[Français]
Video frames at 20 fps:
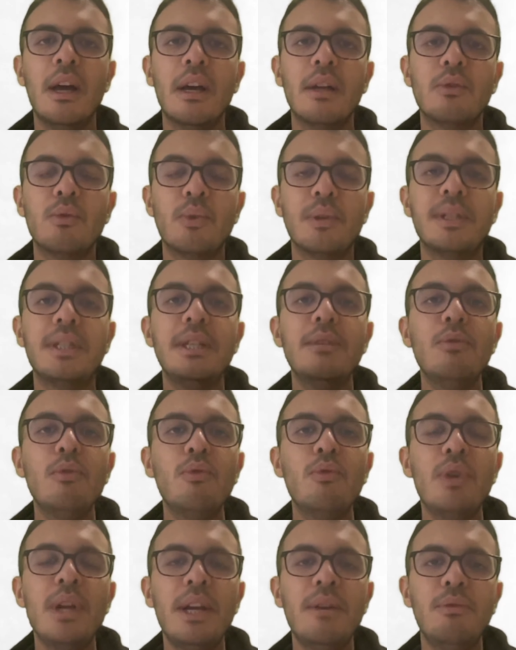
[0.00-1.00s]
Donc si vous
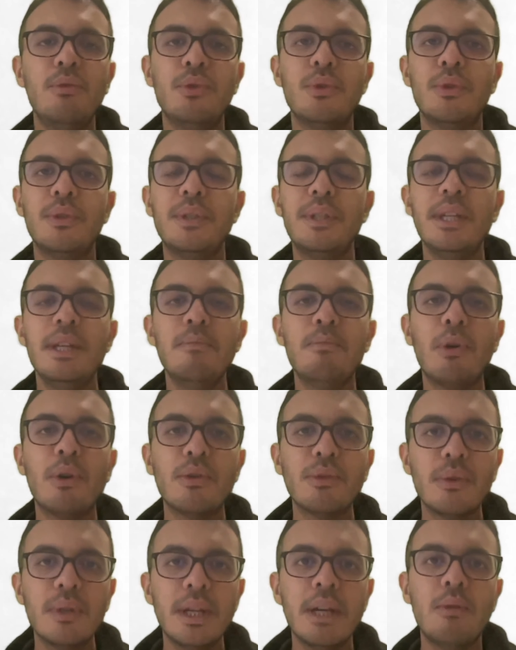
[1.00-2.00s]
voulez vous aussi
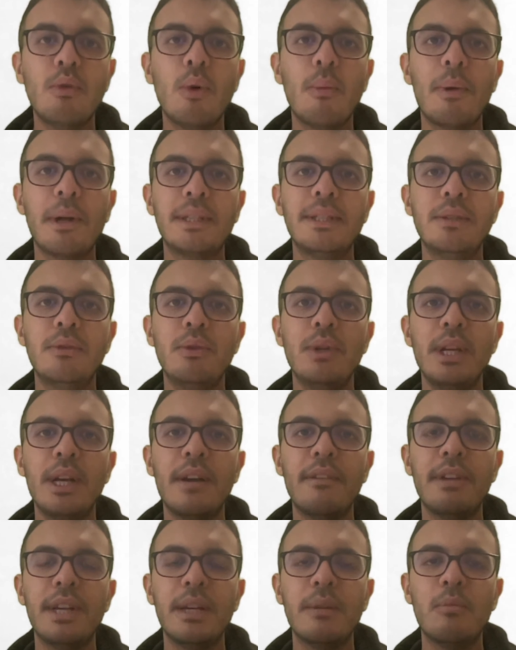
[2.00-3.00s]
prendre des cours particuliers
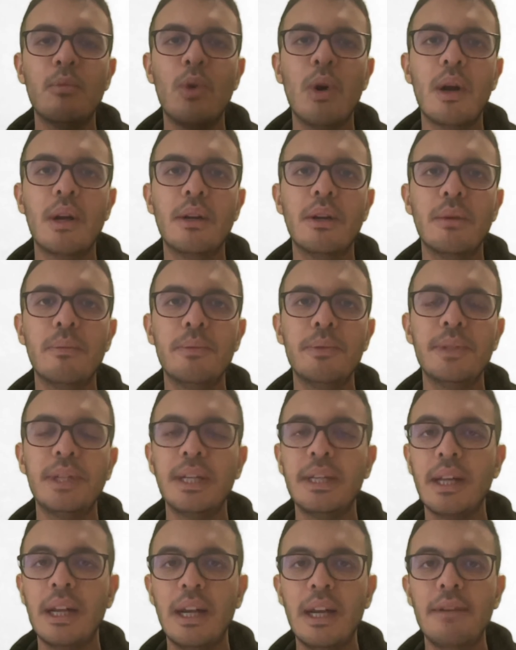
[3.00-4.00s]
avec moi comme
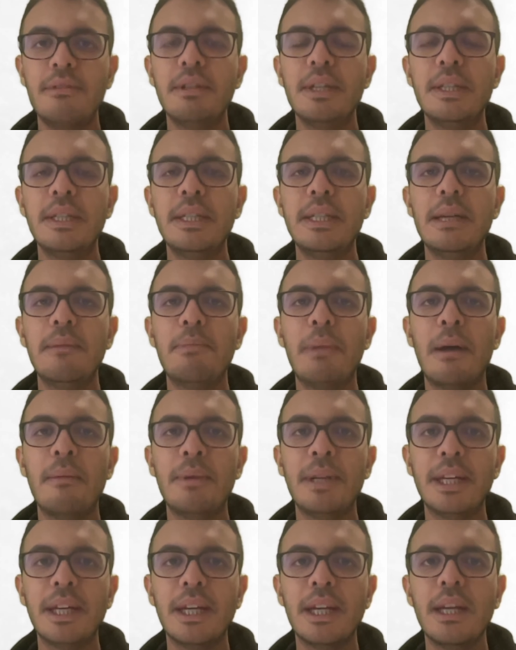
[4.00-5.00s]
cet élève, n'hésitez pas à
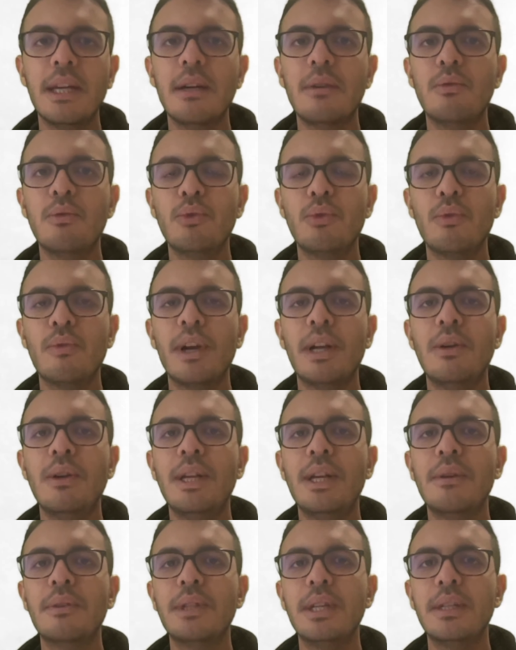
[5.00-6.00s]
m'écrire, vous trouverez le
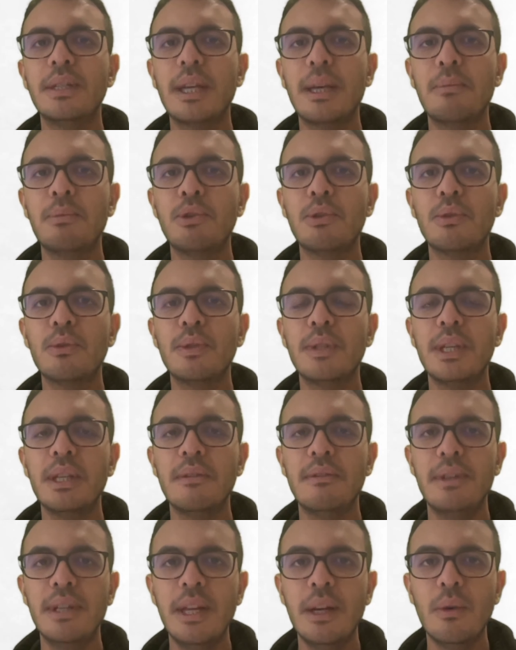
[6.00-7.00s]
lien en description de cette
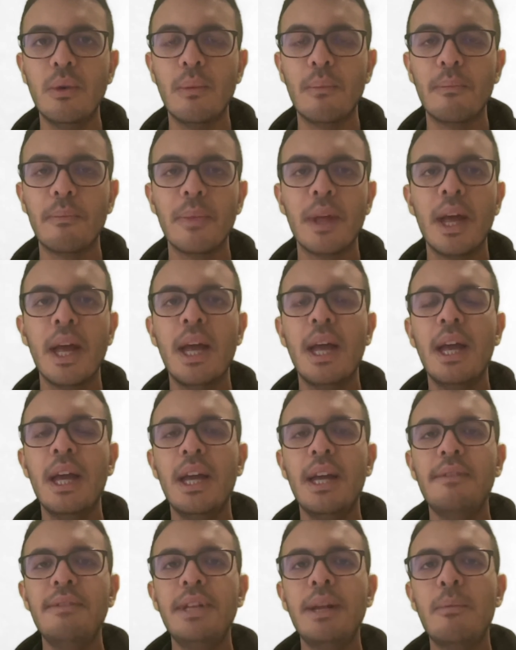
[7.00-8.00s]
vidéo.
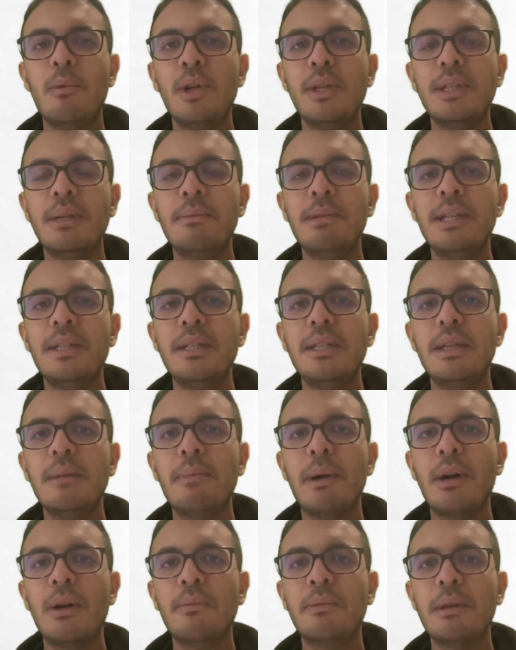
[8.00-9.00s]
Évidemment, les amis, n'hésitez
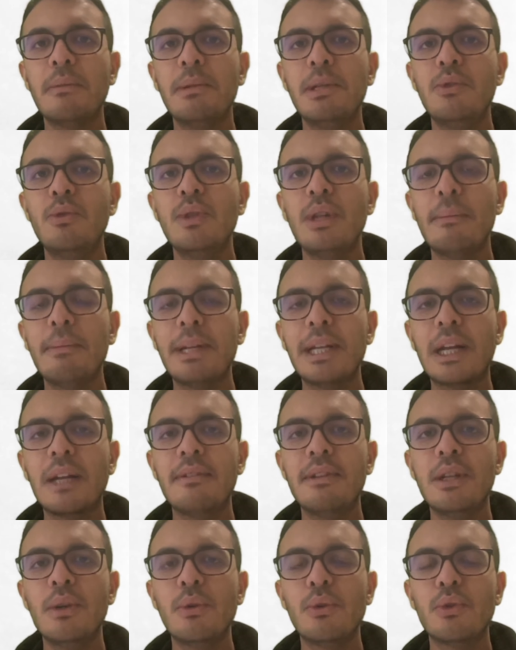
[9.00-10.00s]
pas, comme d'habitude, à mettre la
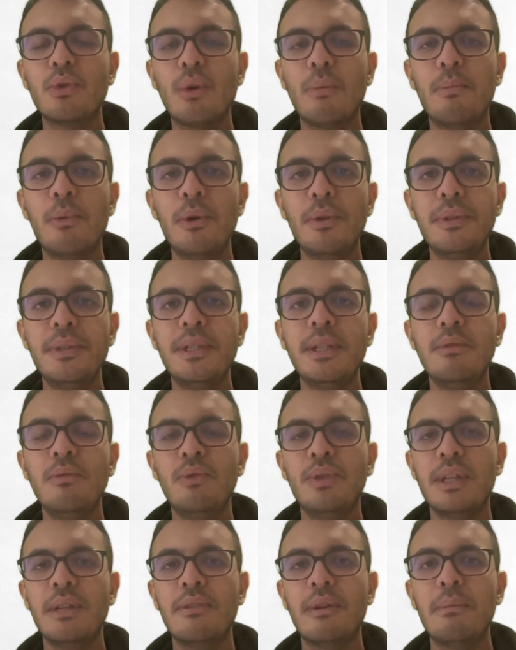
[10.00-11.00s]
vidéo sur pause si
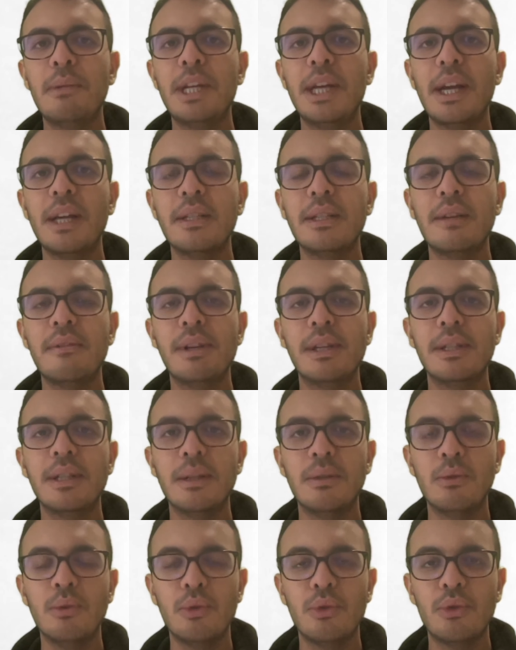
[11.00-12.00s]
vous êtes familiarisé avec
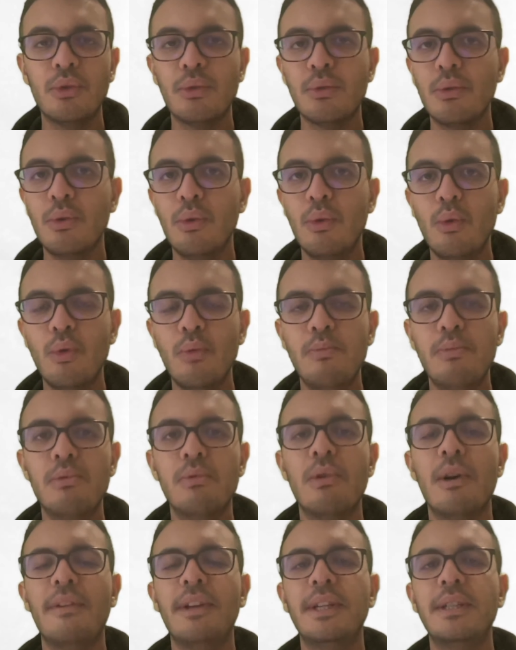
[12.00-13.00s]
cette notion de groupe
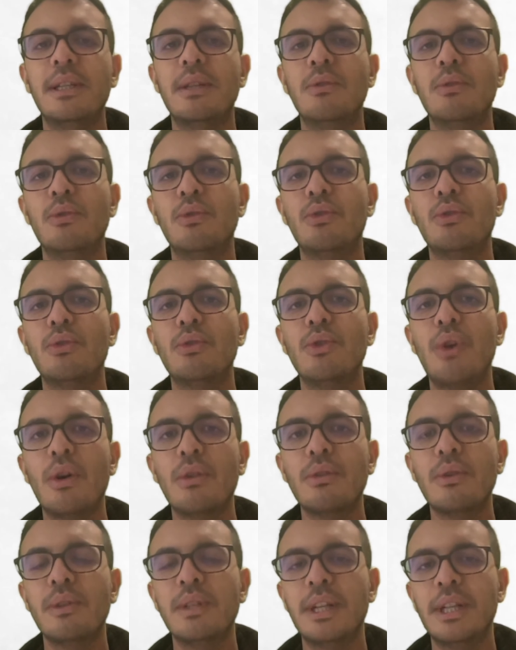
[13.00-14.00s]
ou avec cette notion
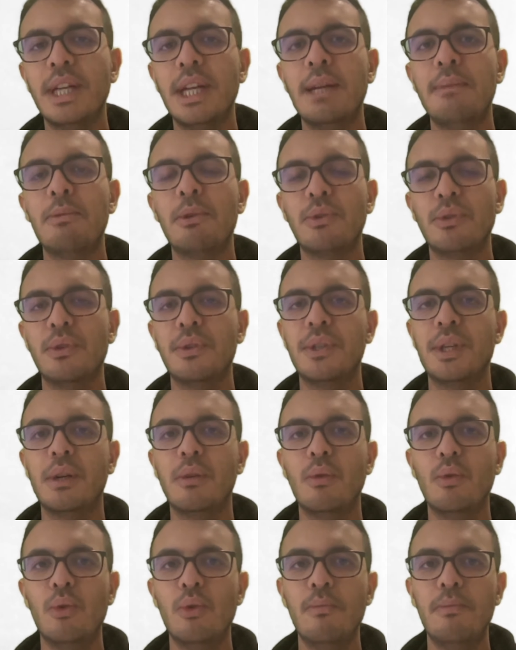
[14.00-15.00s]
d'ordre d'un élément dans un
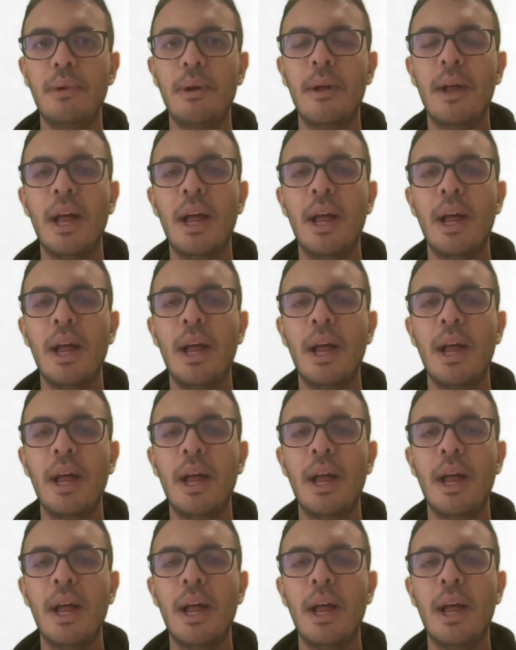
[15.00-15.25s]
groupe.